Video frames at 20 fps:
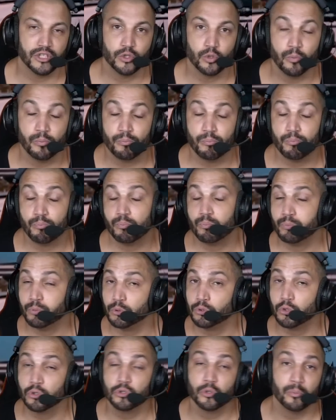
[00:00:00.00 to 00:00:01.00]
de,
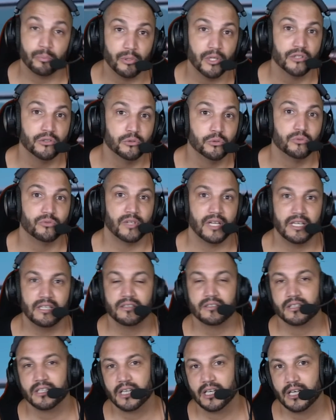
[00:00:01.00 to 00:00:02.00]
plutôt de bonnes
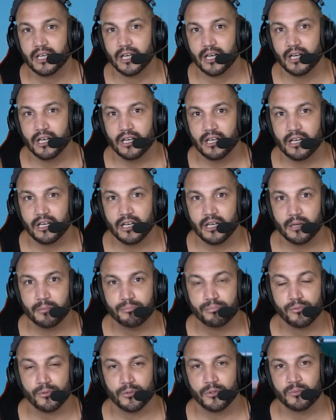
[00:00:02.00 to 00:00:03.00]
nouvelles euh,
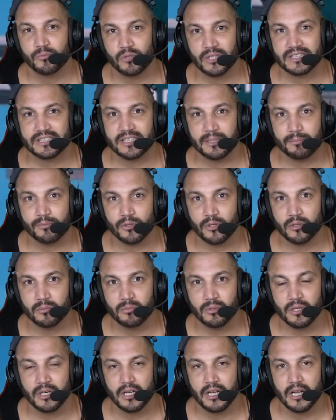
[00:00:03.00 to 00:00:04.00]
pour le mois de septembre